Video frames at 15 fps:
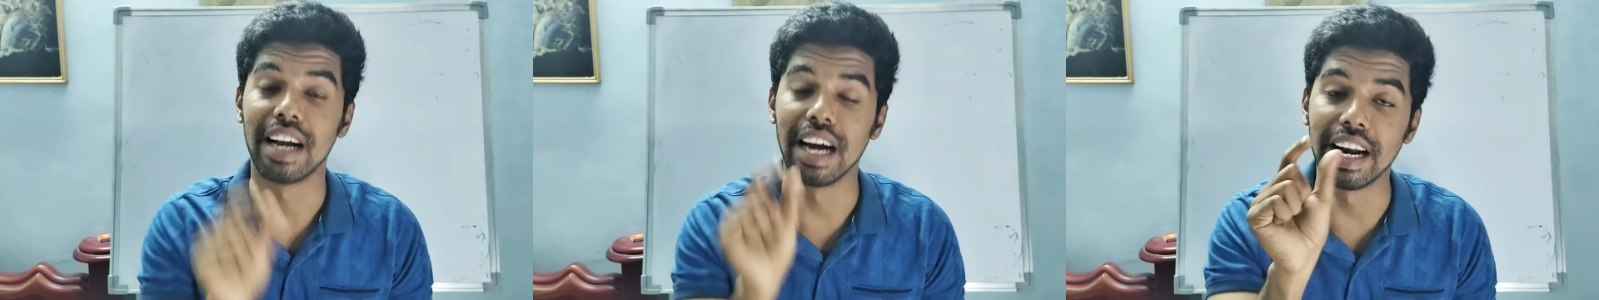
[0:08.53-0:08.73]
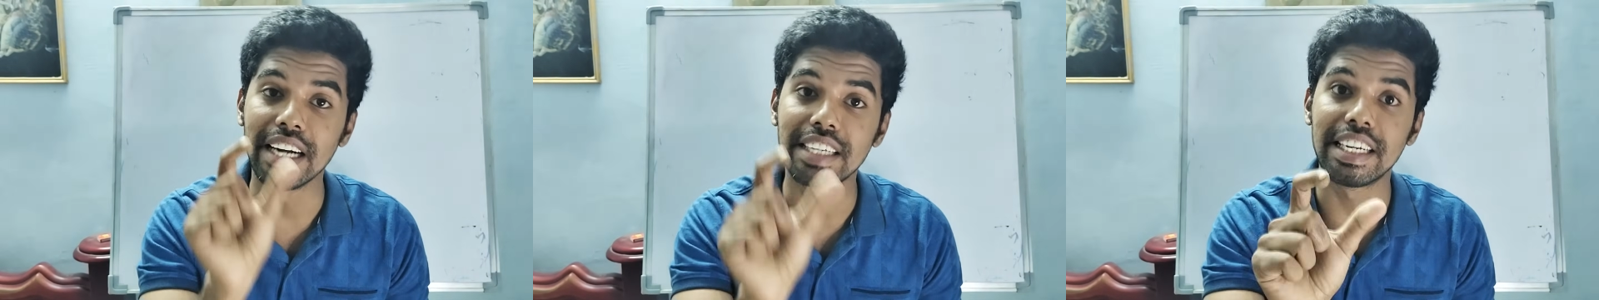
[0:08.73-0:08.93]

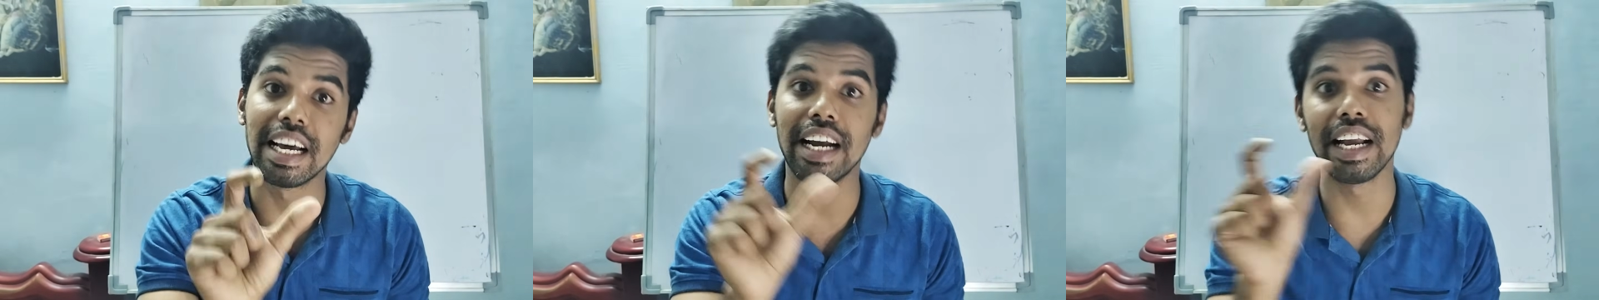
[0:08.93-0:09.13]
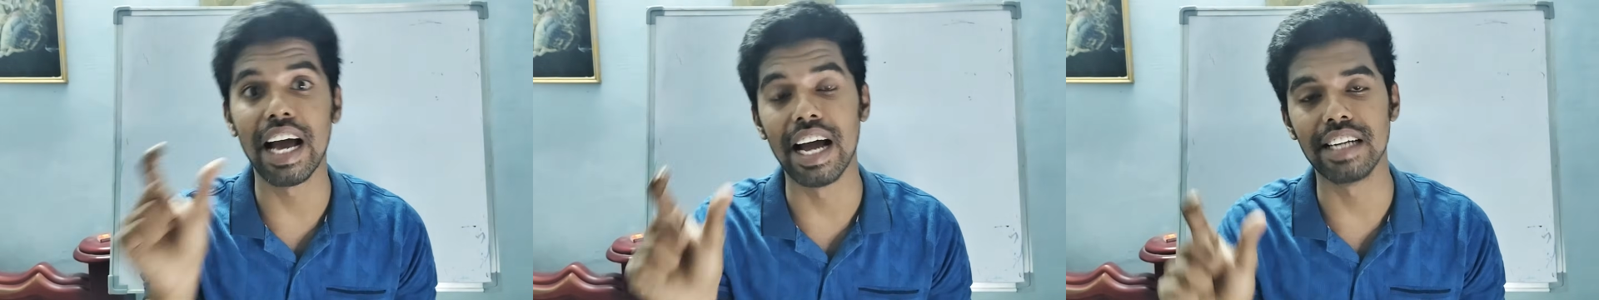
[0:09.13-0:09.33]

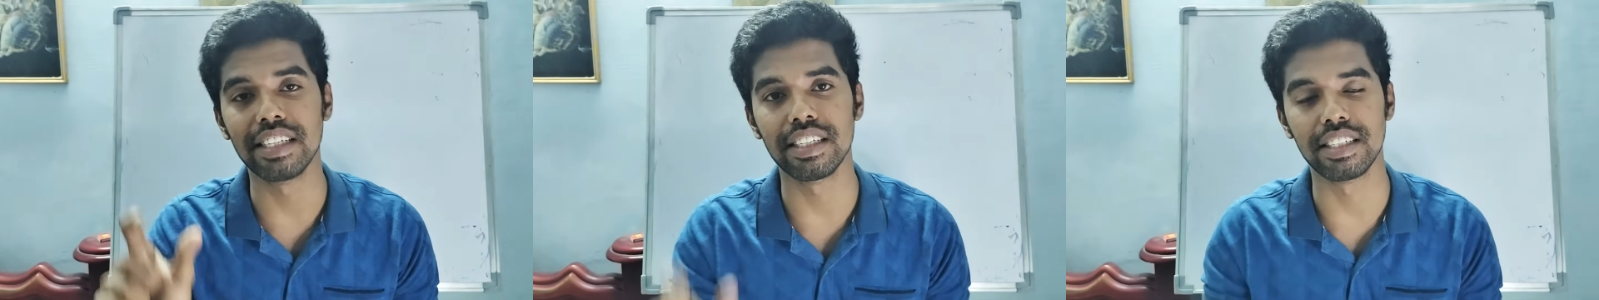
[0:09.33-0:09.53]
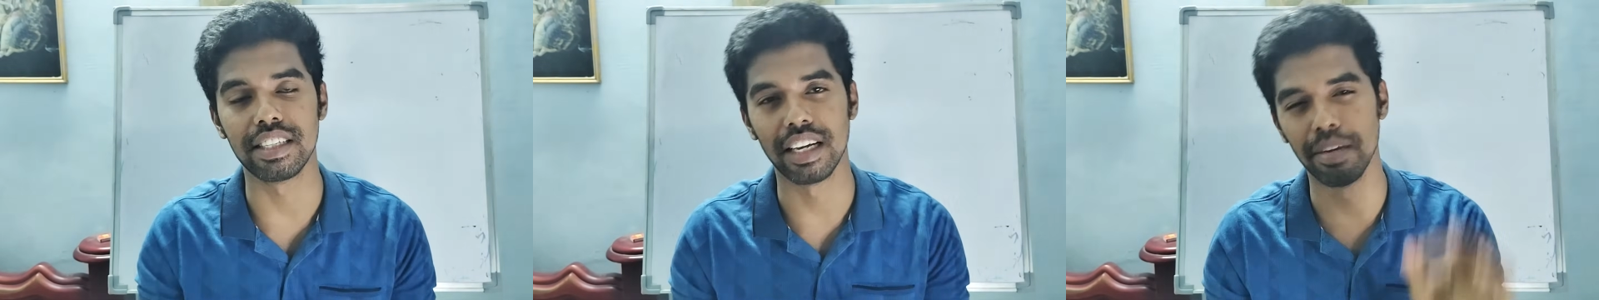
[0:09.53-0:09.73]
கரெக்டான
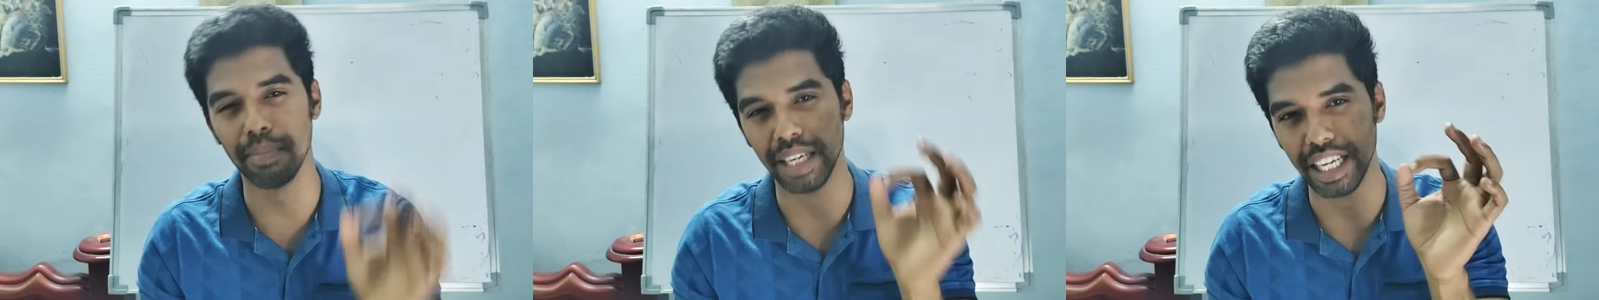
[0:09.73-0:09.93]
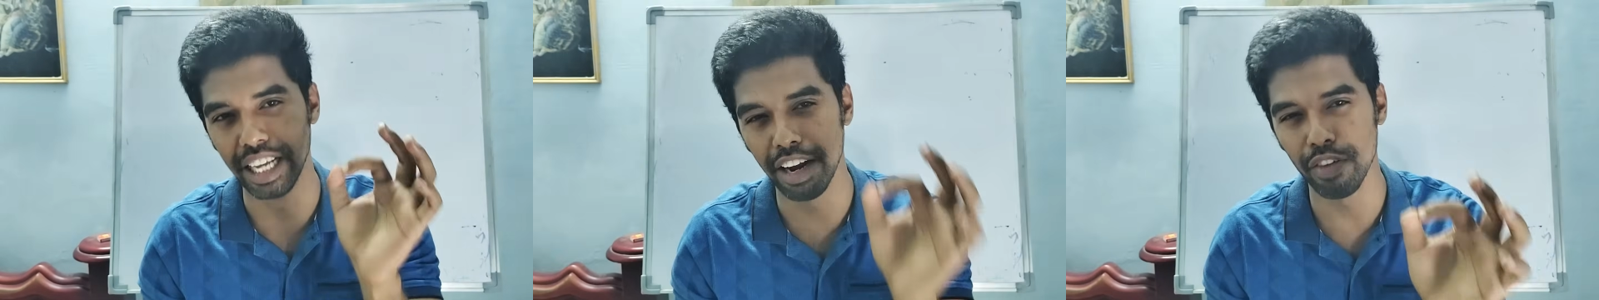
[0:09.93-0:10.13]
ஆன்சர்ஸை
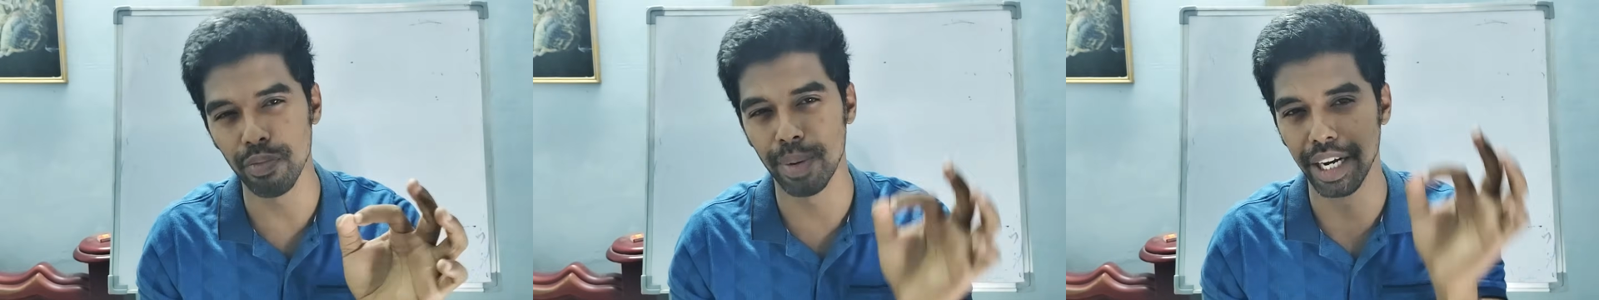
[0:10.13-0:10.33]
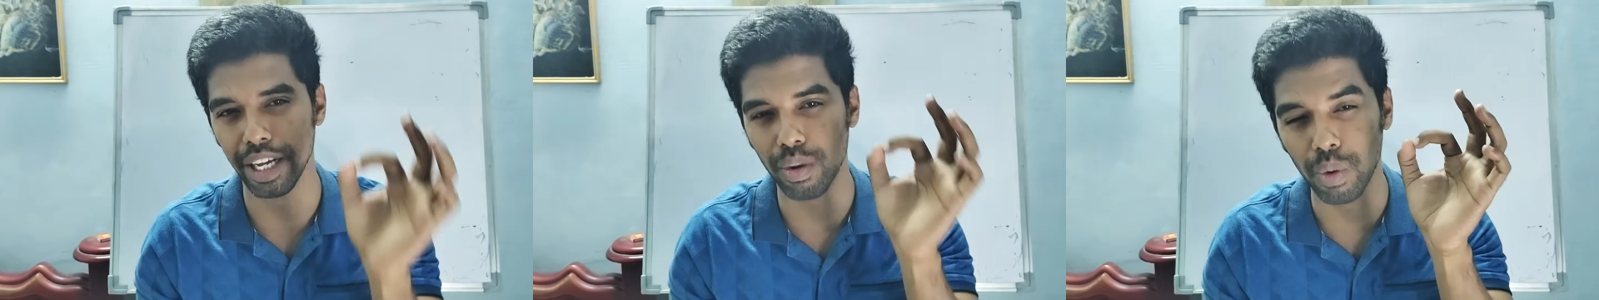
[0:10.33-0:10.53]
நம்ம டிரைவ்
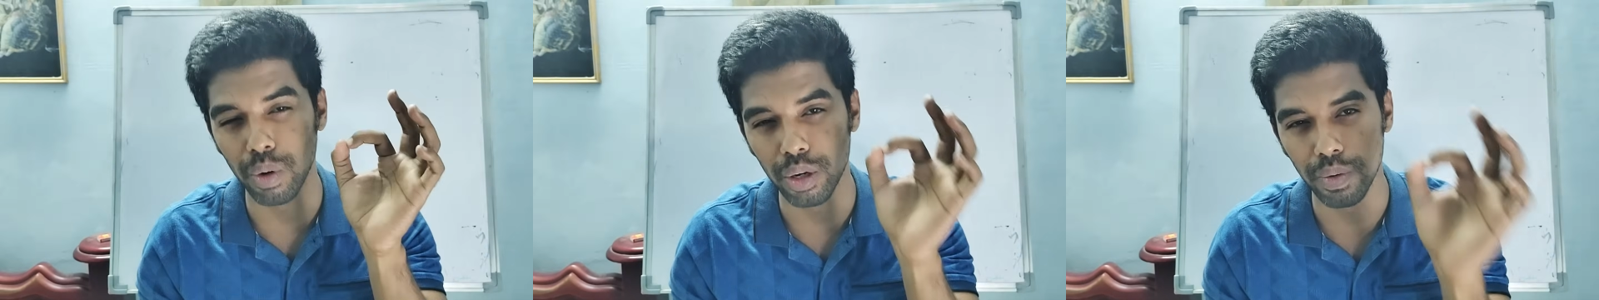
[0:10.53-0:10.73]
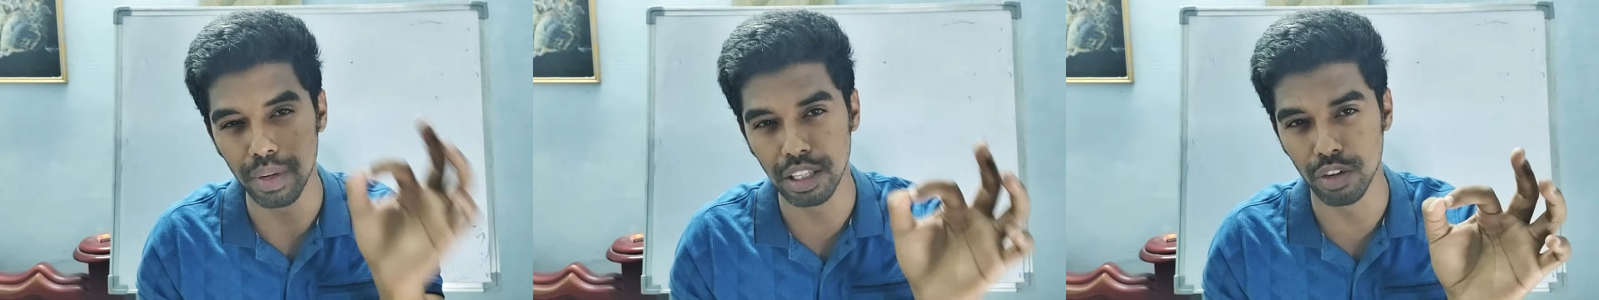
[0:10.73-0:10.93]
பண்ணி
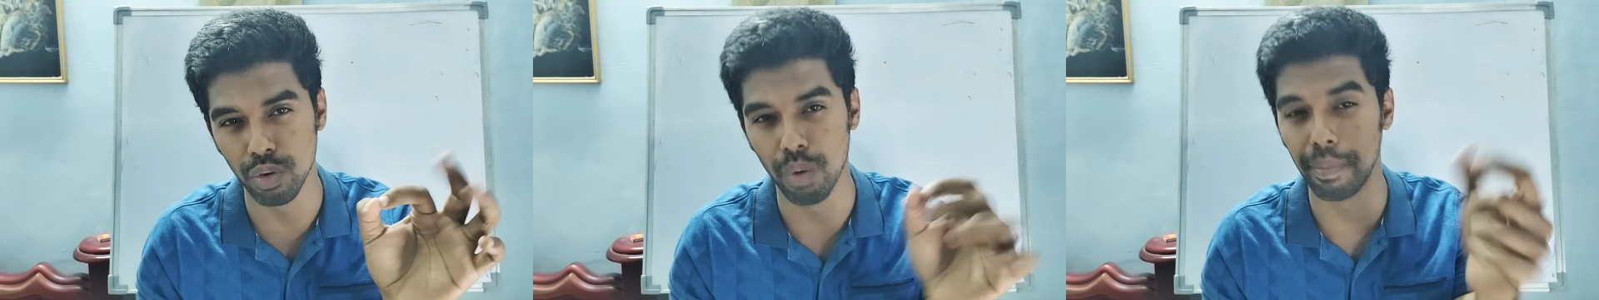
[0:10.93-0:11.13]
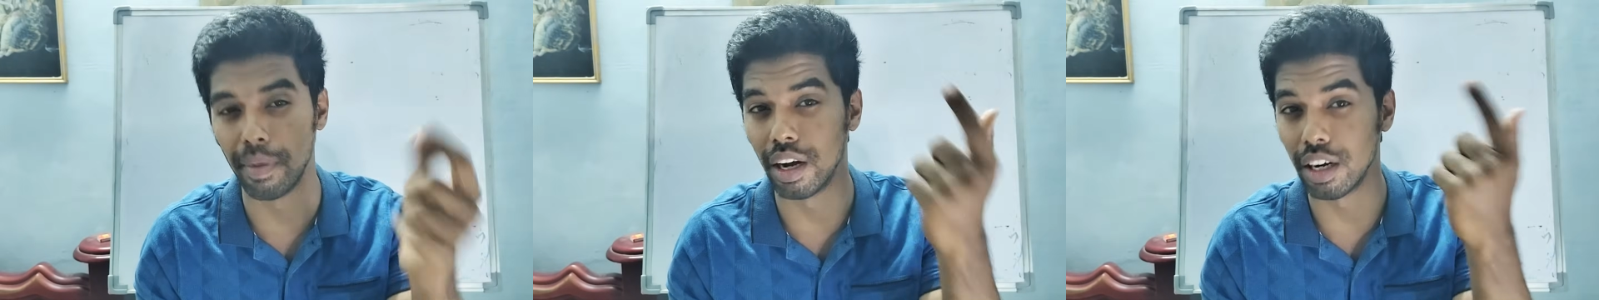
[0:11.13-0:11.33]
கொண்டு
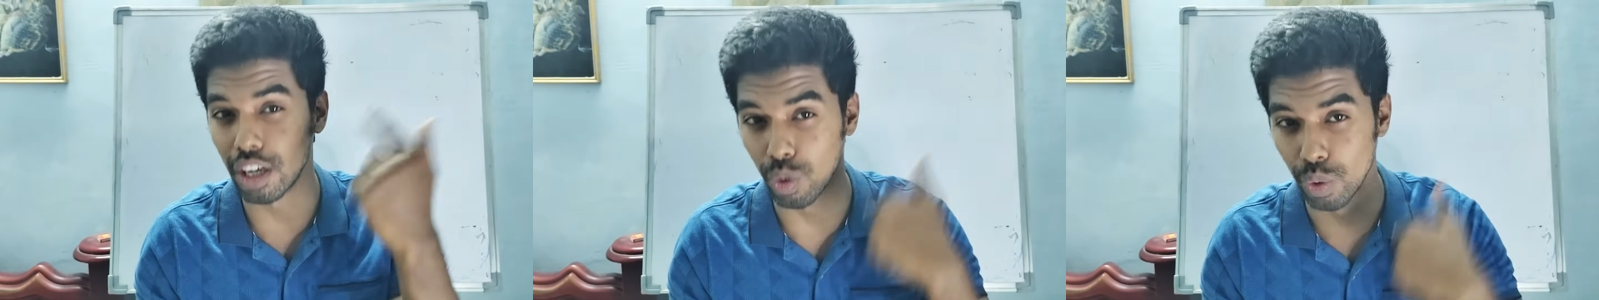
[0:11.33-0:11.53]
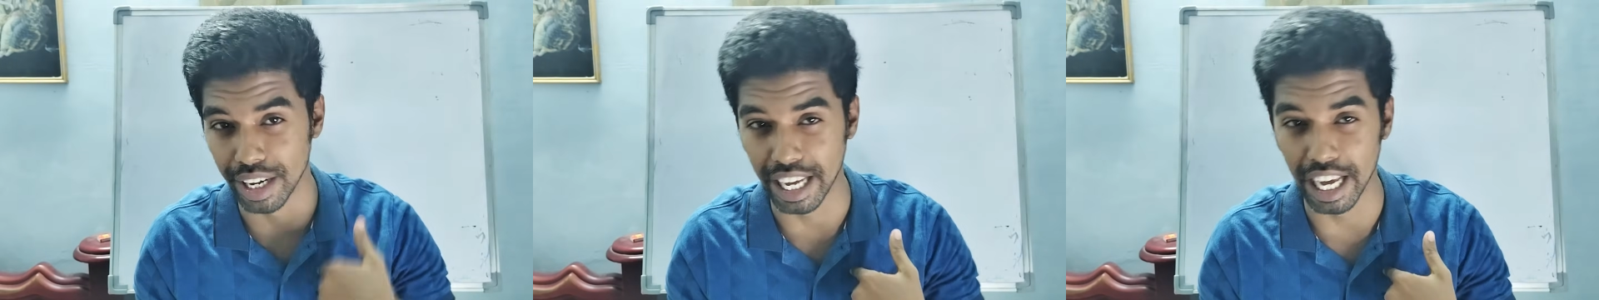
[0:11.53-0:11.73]

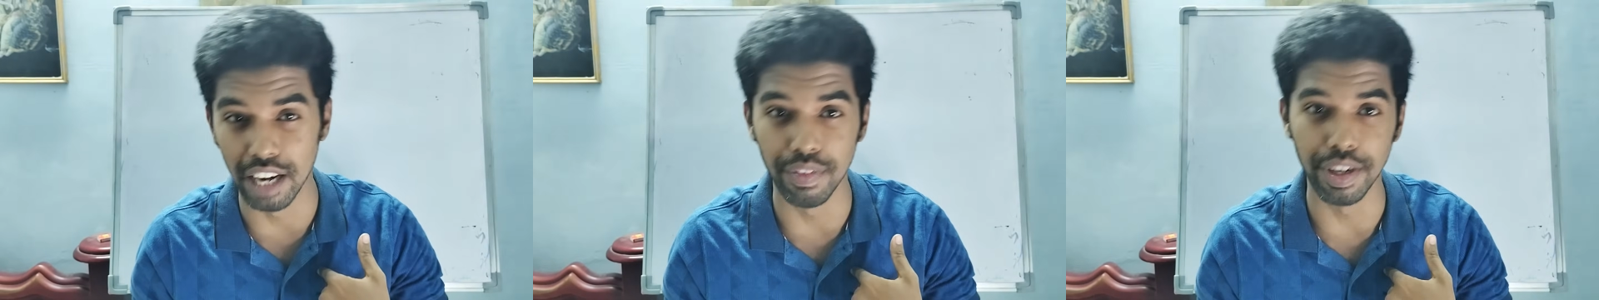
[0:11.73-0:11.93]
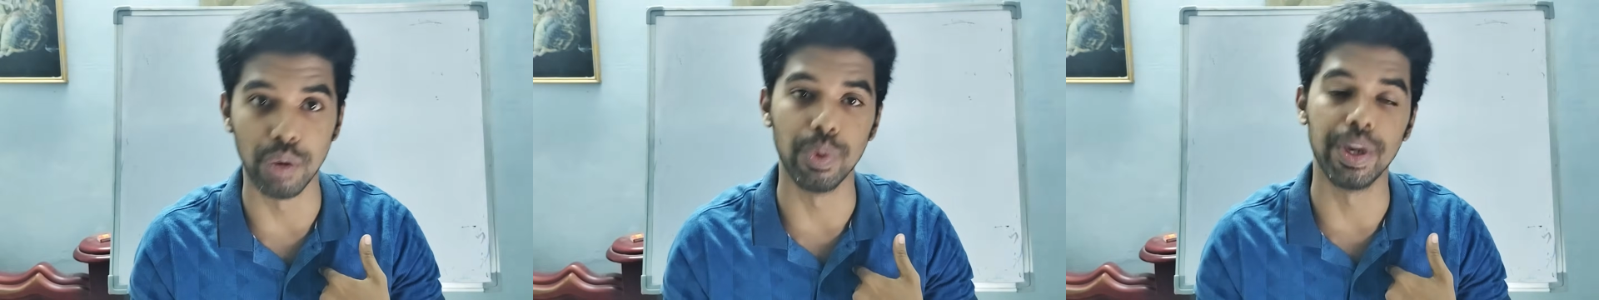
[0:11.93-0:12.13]
வந்துருவோமான்ற ஒரு
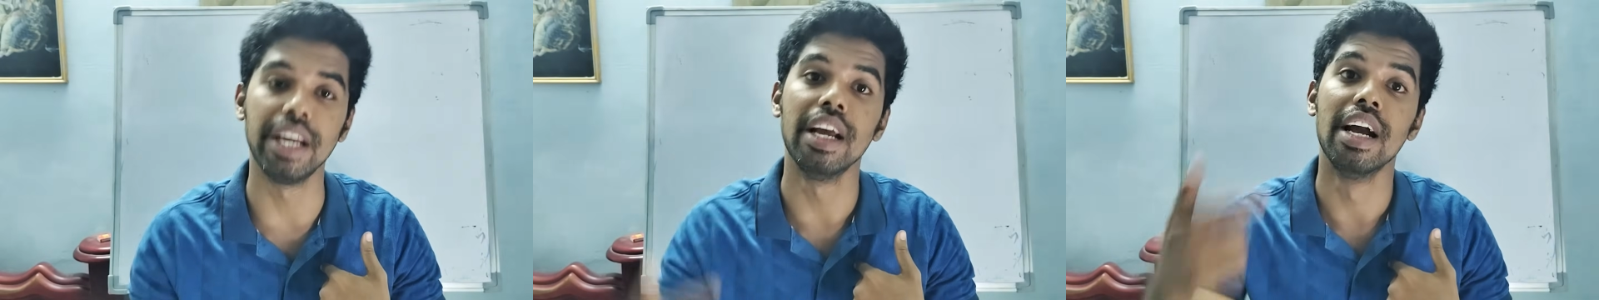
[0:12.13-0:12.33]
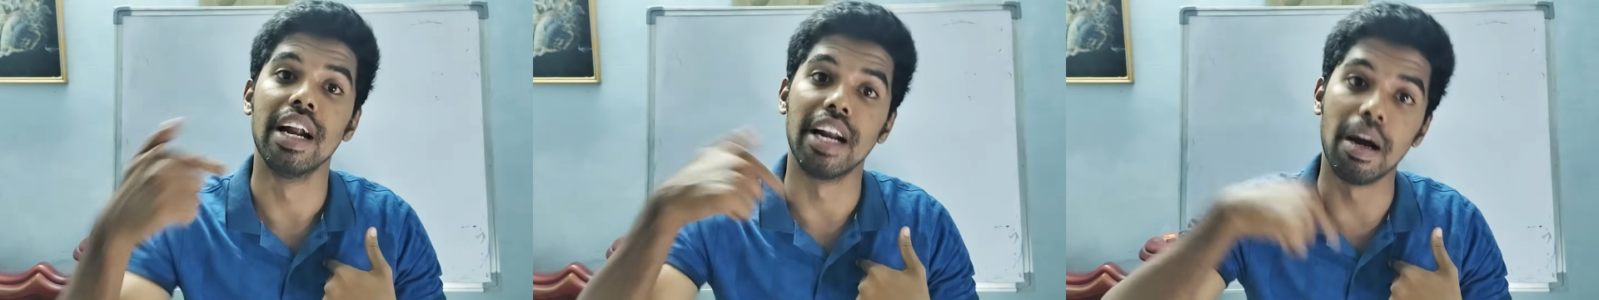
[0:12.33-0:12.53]
கேள்விக்குறி